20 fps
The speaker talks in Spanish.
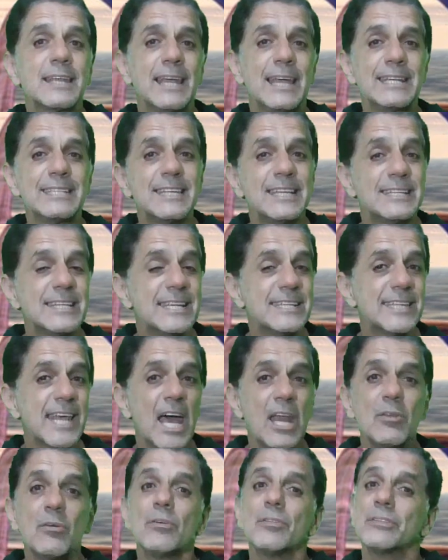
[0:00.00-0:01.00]
que es
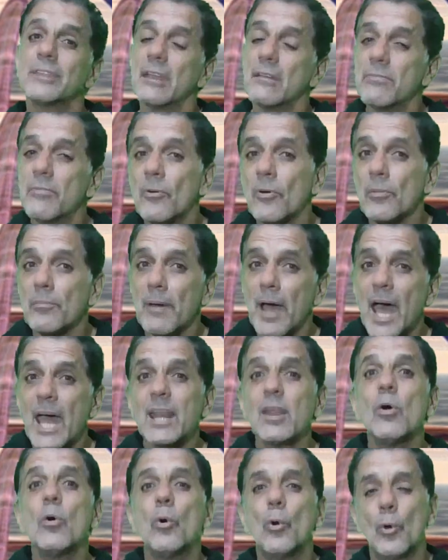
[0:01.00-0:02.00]
necesario
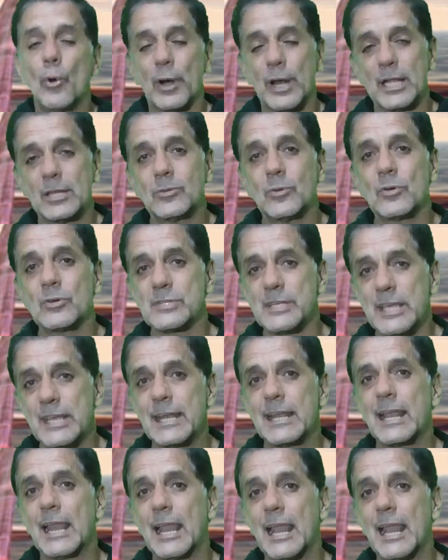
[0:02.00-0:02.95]
deformar o retorcer el